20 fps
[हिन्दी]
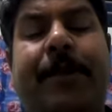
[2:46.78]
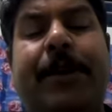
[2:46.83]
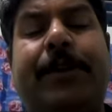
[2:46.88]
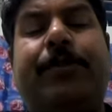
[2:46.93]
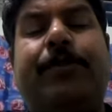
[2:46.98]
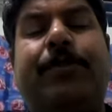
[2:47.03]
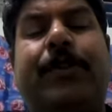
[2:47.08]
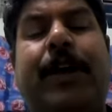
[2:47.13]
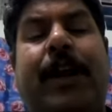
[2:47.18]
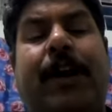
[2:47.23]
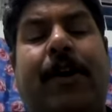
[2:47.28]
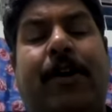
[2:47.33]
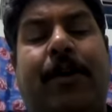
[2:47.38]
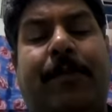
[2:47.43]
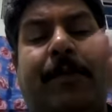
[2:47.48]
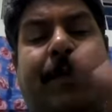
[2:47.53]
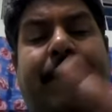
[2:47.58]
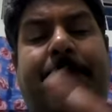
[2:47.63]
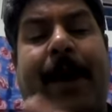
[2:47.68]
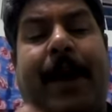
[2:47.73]
मृत्यु दर
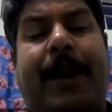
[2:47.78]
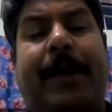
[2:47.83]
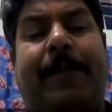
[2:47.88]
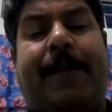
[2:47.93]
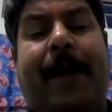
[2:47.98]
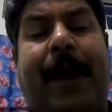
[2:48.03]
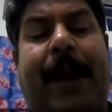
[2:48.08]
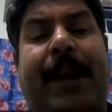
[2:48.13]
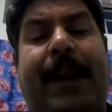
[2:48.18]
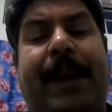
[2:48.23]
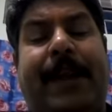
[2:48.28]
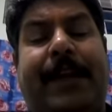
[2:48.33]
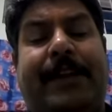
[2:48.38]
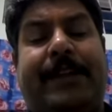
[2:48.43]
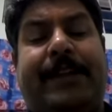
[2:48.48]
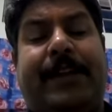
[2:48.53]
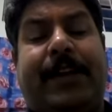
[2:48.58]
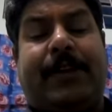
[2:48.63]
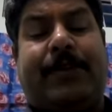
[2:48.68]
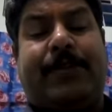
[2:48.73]
और बीमारी फैलने
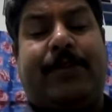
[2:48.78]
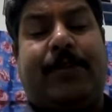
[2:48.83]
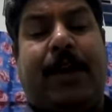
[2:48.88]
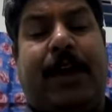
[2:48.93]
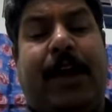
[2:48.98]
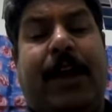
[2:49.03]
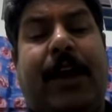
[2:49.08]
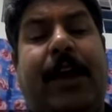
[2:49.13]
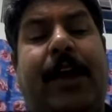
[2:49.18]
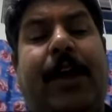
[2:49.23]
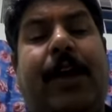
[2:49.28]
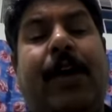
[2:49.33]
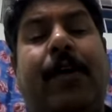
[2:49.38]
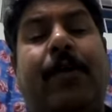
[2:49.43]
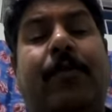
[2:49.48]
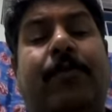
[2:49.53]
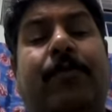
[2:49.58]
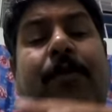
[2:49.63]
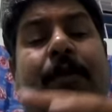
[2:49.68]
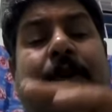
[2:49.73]
की दर जो है
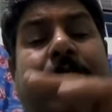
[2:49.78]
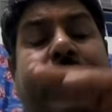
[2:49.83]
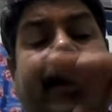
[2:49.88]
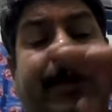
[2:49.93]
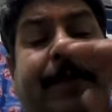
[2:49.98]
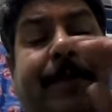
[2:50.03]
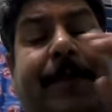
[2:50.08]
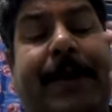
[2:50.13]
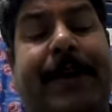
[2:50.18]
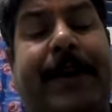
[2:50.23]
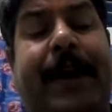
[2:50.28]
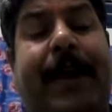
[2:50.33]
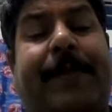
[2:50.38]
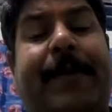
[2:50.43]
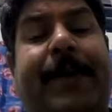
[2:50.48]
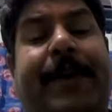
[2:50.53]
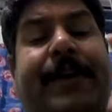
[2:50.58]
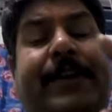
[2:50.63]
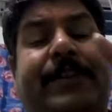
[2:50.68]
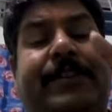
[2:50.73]
वो
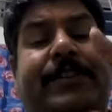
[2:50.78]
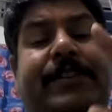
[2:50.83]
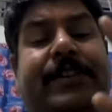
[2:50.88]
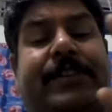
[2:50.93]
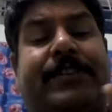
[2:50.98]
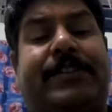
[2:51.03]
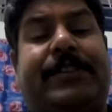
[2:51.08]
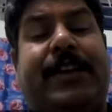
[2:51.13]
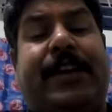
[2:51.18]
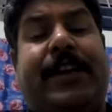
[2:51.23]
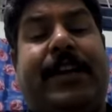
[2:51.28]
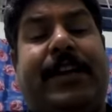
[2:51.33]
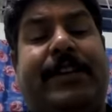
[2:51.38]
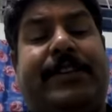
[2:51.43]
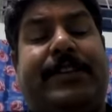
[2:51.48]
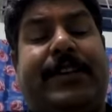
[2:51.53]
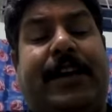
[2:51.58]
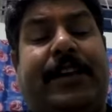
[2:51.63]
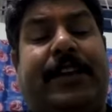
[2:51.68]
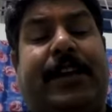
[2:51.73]
इपिडेमिक डिसीज से
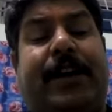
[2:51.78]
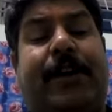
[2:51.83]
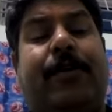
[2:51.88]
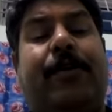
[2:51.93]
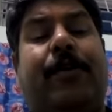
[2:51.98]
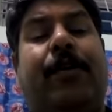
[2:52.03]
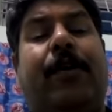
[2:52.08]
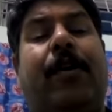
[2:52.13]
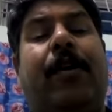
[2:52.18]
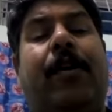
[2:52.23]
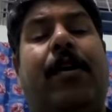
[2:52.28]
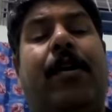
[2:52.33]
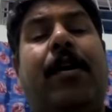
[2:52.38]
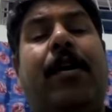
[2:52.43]
ज़्यादा हो